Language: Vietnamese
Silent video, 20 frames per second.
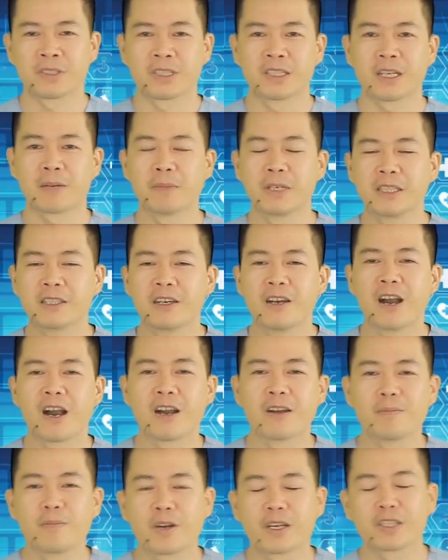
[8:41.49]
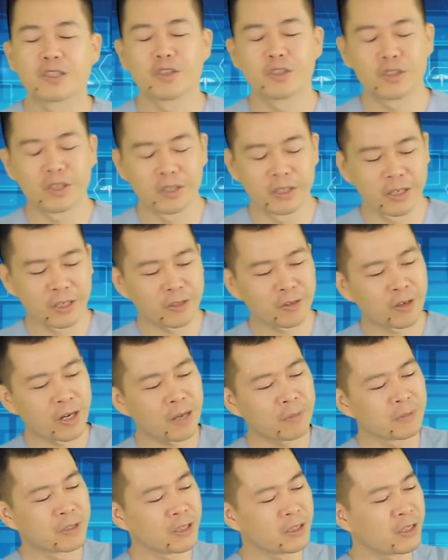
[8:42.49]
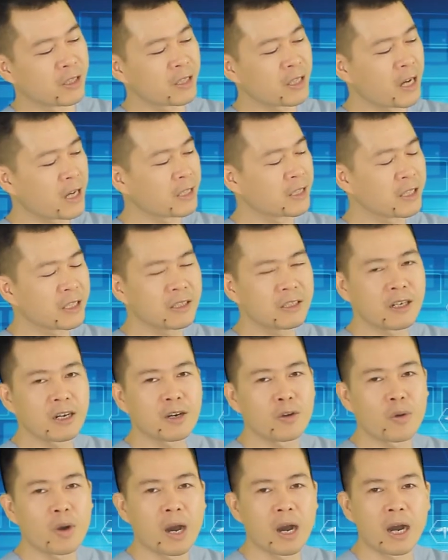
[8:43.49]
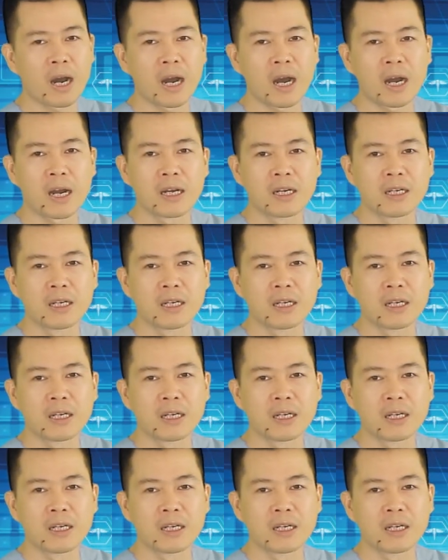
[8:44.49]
À, bình thường một cái tuyến tiền liệt của nam giới trưởng thành kích thước khoảng à,